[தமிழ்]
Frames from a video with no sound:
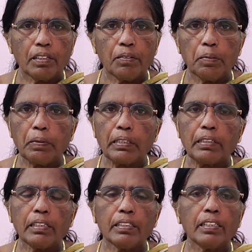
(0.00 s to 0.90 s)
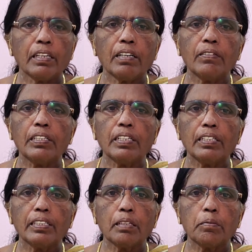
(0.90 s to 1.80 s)
அவர் பக்கத்தில் இருந்த காவல்
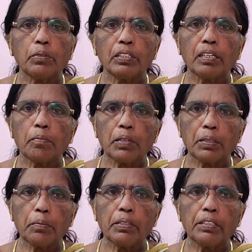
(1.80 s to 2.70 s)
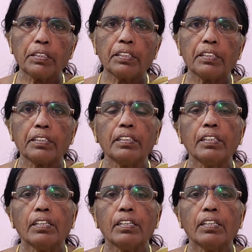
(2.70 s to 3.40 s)
நிலையத்தில் போய் கம்ப்ளைண்ட் பண்ணியிருக்காரு